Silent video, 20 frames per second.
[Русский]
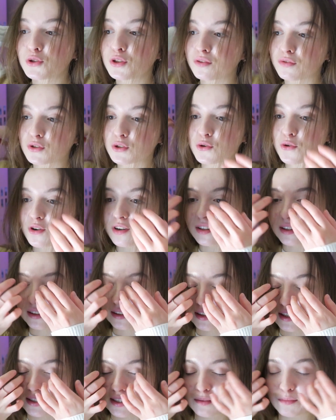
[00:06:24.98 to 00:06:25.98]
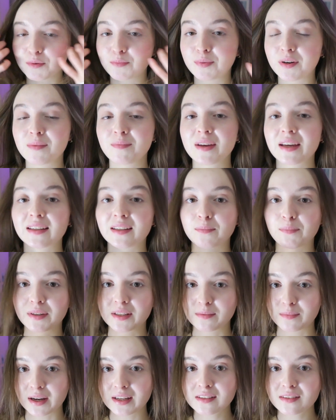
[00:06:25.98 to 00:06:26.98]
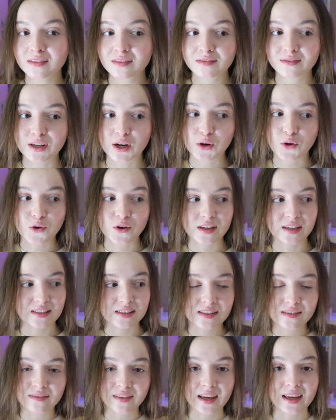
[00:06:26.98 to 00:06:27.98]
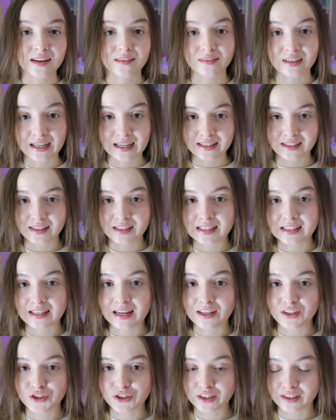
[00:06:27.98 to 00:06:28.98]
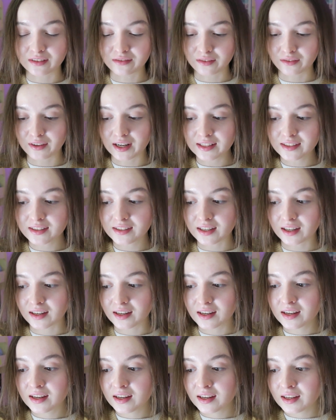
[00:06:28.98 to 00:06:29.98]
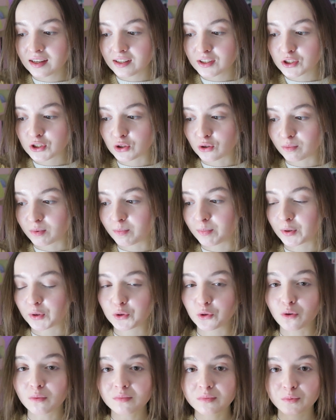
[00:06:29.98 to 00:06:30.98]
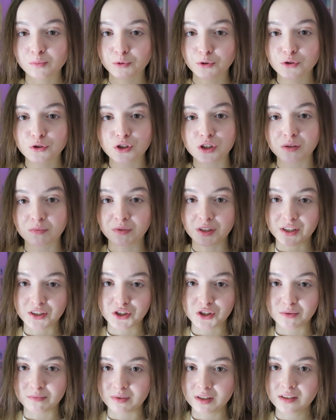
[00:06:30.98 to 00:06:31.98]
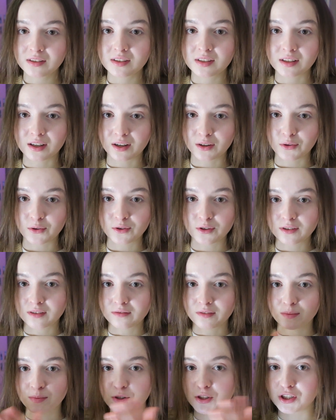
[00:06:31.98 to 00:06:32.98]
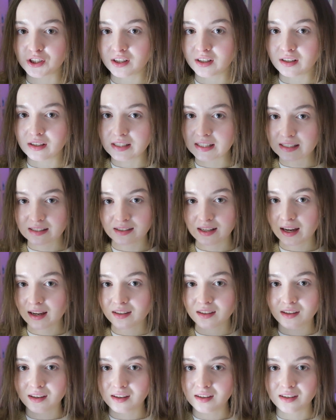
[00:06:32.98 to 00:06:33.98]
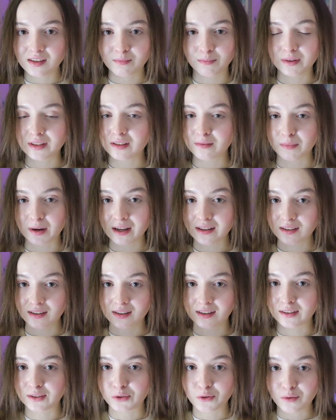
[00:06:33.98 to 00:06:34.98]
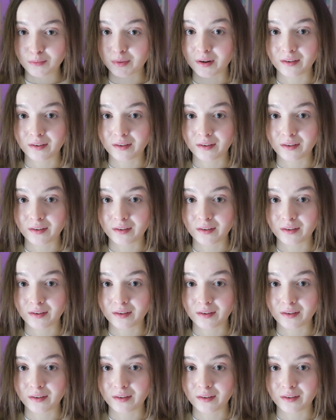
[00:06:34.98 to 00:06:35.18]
лучше в школе хотя бы примерно понимать, в какой сфере вы хотите дальше развиваться, чтобы потом в будущем не ошибиться от вообще незнаний и непонимания о